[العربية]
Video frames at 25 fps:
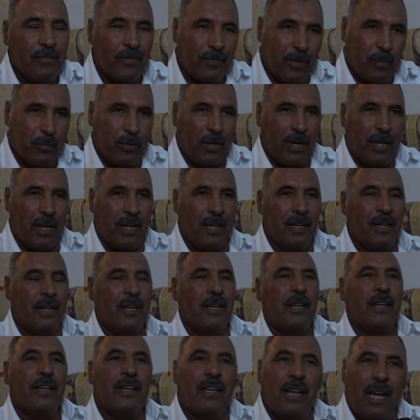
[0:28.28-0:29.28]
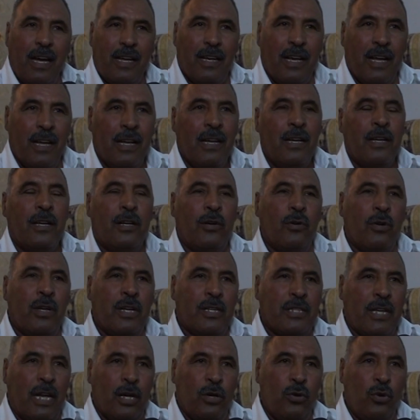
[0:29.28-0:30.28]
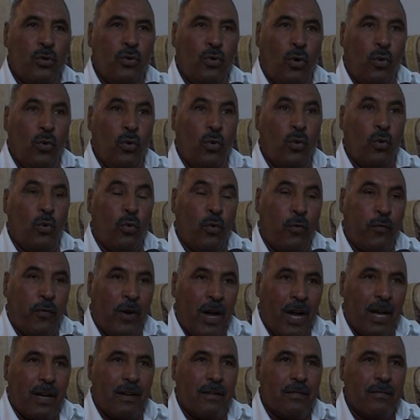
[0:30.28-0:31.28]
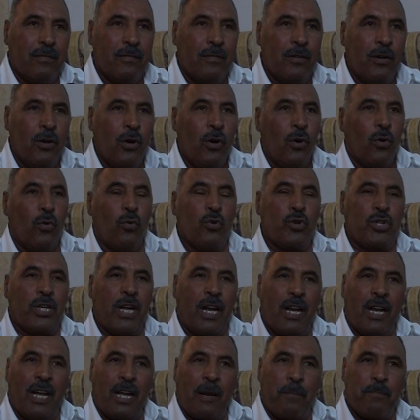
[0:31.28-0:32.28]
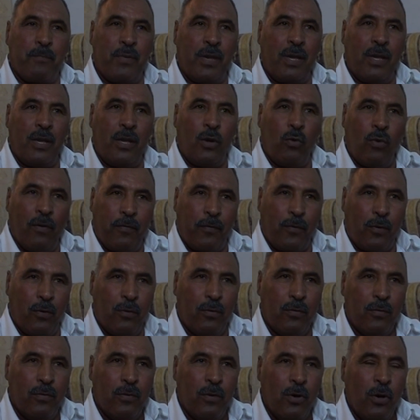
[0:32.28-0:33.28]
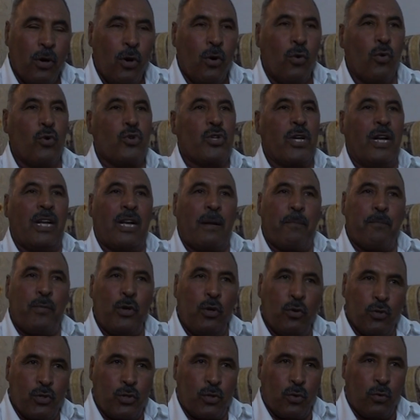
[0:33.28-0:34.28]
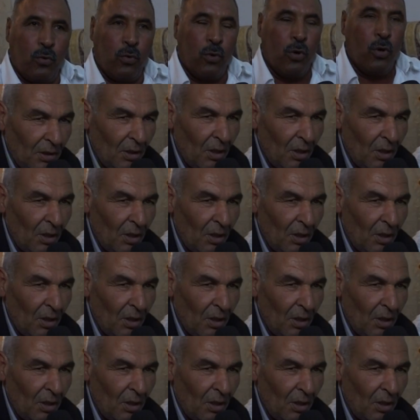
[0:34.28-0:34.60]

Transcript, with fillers: فهمت الله نحن ان شاء الله ندعو له الوفاق وان شاء الله ربي يوفقه وان شاء الله ربي ينصره